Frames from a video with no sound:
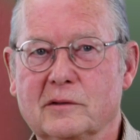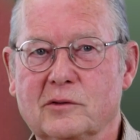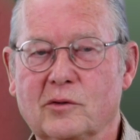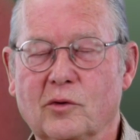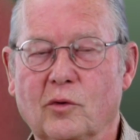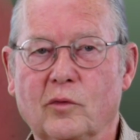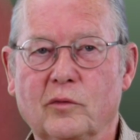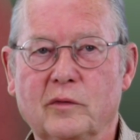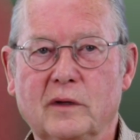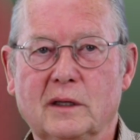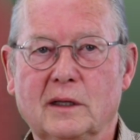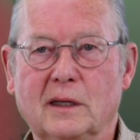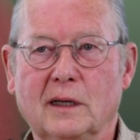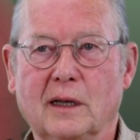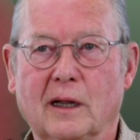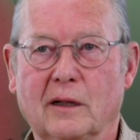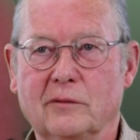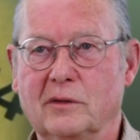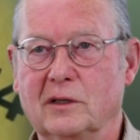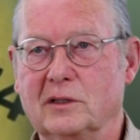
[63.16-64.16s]
so wie die
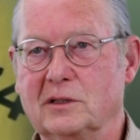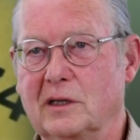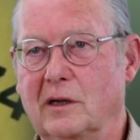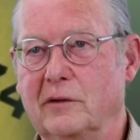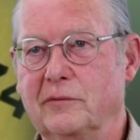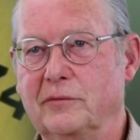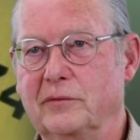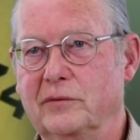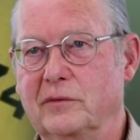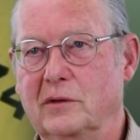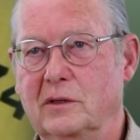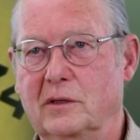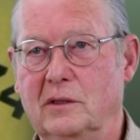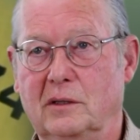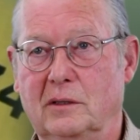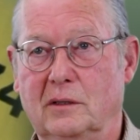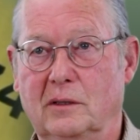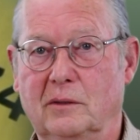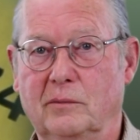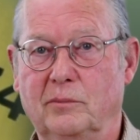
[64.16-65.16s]
Landwirtschaft
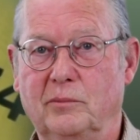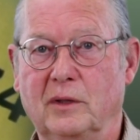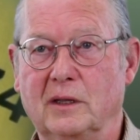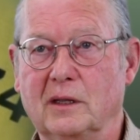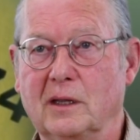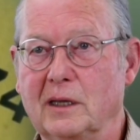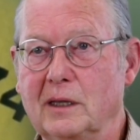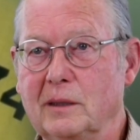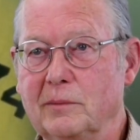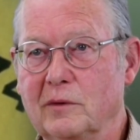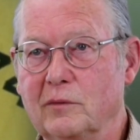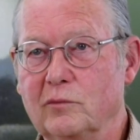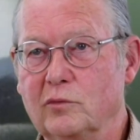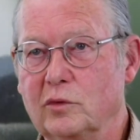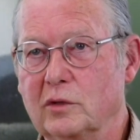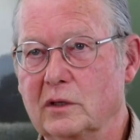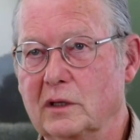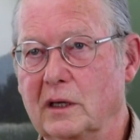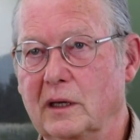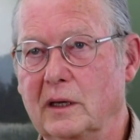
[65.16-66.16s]
betrieben
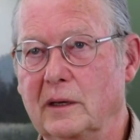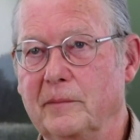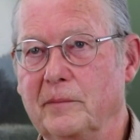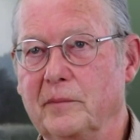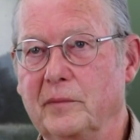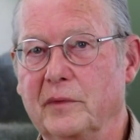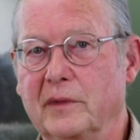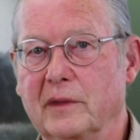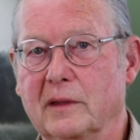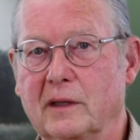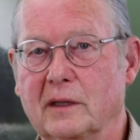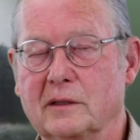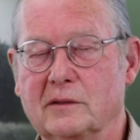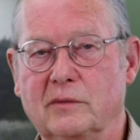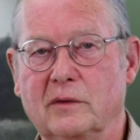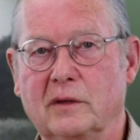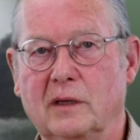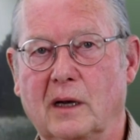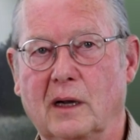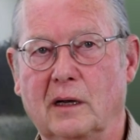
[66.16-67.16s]
wurde,
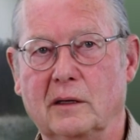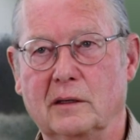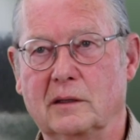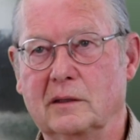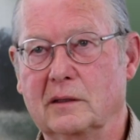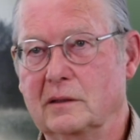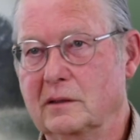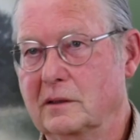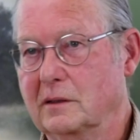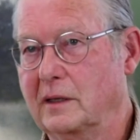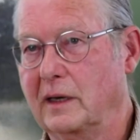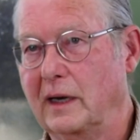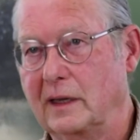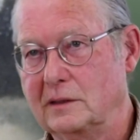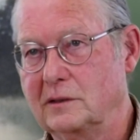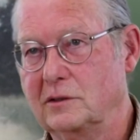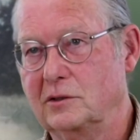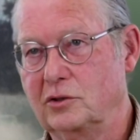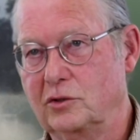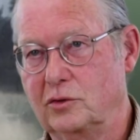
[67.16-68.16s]
dass wir an
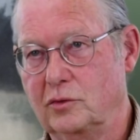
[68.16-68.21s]
Grenzen